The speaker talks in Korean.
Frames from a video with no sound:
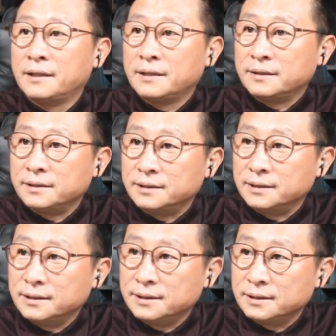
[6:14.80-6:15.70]

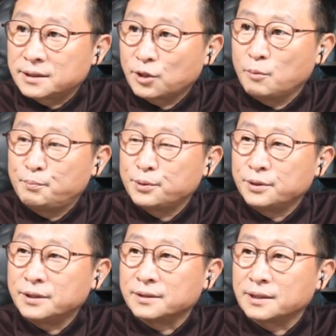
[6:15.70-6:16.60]
이
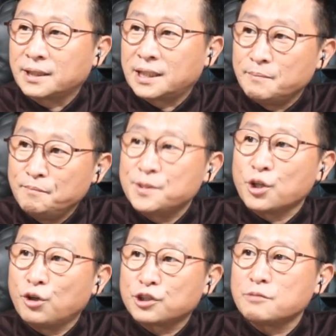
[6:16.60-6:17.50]
트럼프는
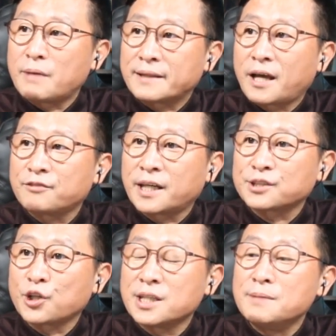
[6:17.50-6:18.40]
김정은을 만나고
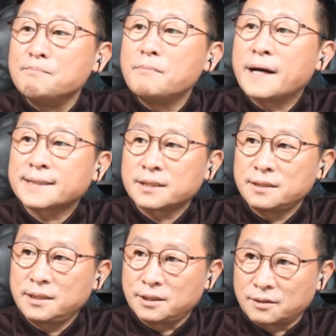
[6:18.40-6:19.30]
나서
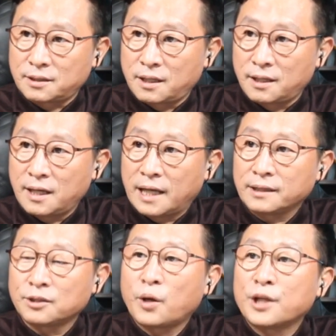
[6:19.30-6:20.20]
입맛을 잃었다.
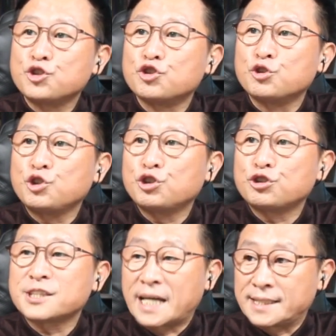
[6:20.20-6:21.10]
한동안
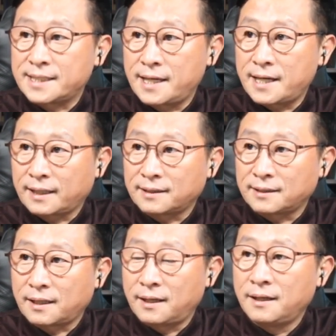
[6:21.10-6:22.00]
육류는
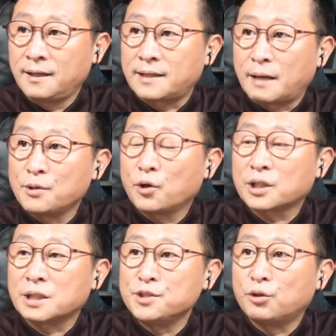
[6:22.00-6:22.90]
자제해야겠다. 라며
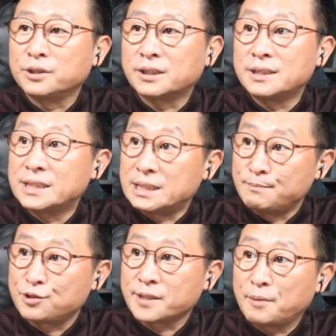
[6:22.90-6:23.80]
김정은이를
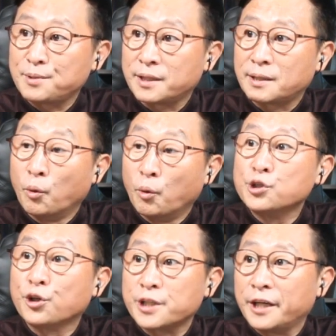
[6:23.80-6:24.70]
짐승에 비했다. 뭔
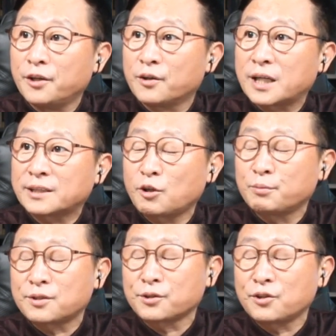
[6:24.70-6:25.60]
소리예요? 그러니까 트럼프
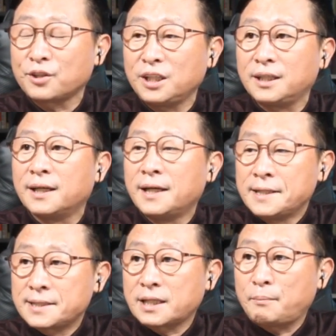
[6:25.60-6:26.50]
대통령이
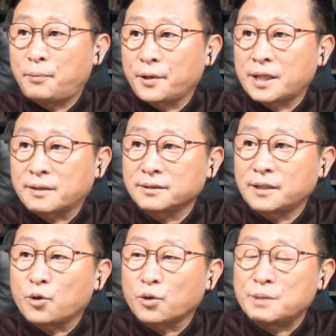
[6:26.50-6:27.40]
싱가포르 회담
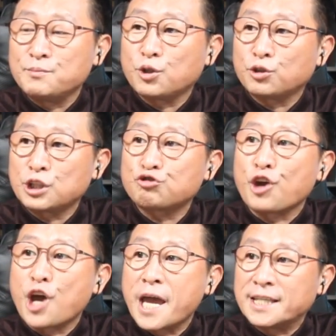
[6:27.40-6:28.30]
끝나고 김정은이
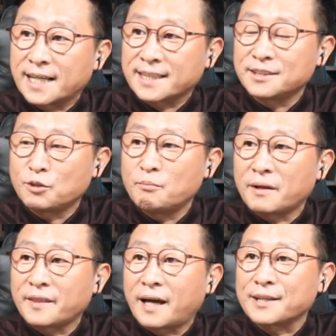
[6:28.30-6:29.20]
돼지 같은 놈
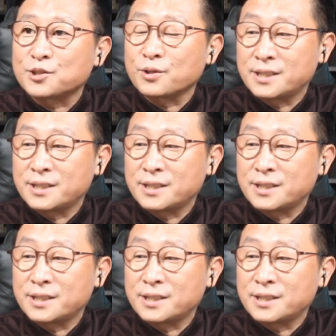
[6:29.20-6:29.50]
만나가지고